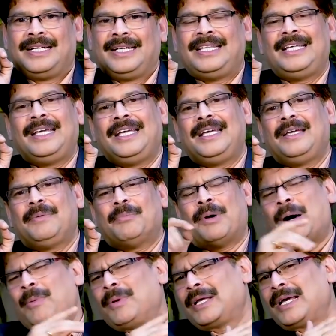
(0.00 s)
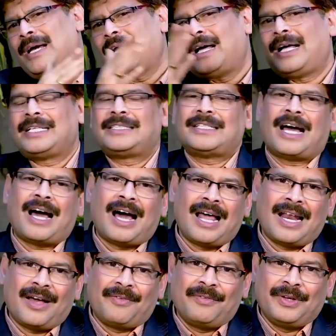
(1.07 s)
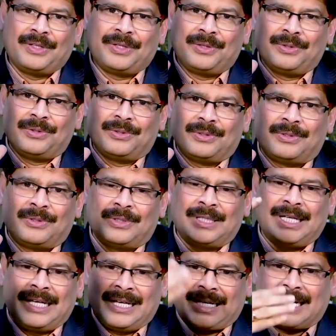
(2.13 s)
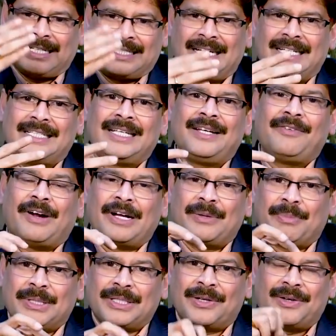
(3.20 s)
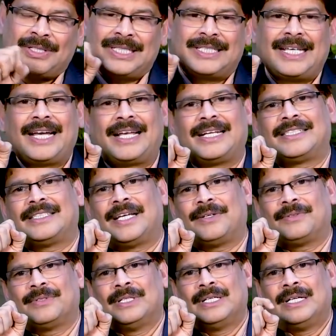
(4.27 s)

ఇది మామూలుగా చాలా వెదురుని కట్ చేసి వాటి మధ్యలోంచి సేకరిస్తారు